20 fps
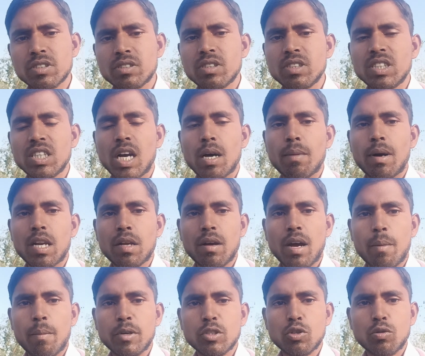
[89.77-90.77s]
तो इसलिए
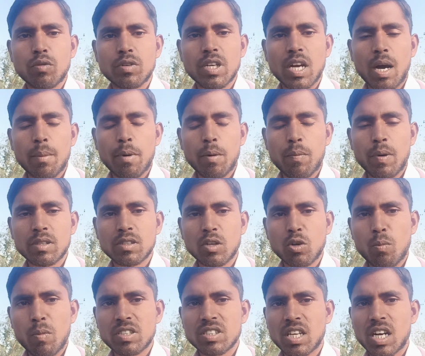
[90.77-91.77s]
हमारे हमें जो यहाँ
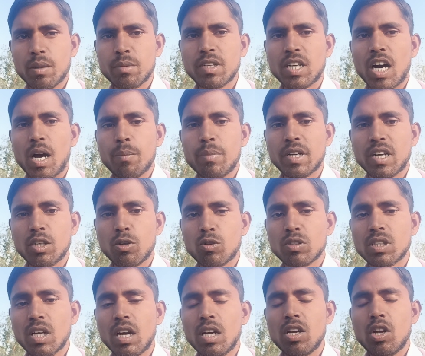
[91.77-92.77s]
पर फसल को बचाना भी
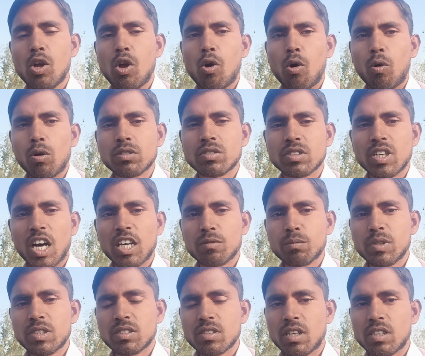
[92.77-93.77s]
काफ़ी कठिन होता है
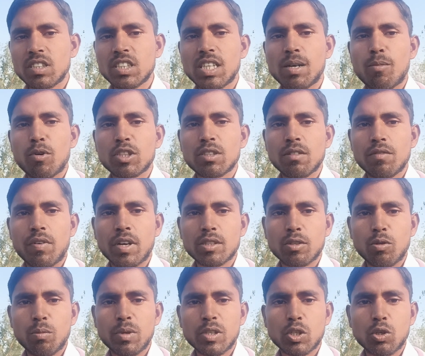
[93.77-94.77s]
और साथ में सर्दी के
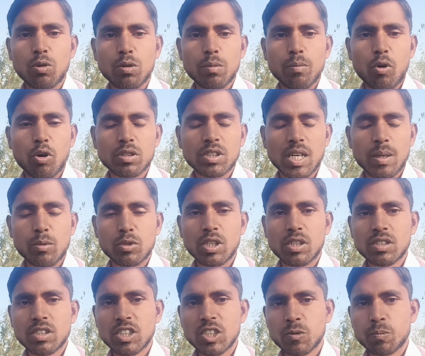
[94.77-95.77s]
मौसम में फसलों में ग्रो भी
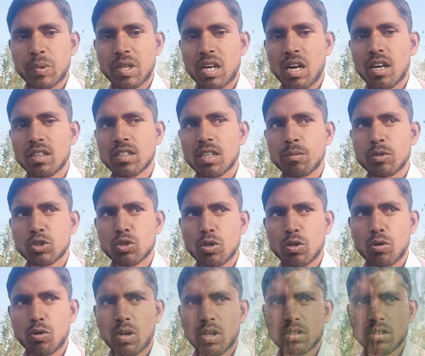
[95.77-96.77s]
बहुत कम होता है तो किस प्रकार से हम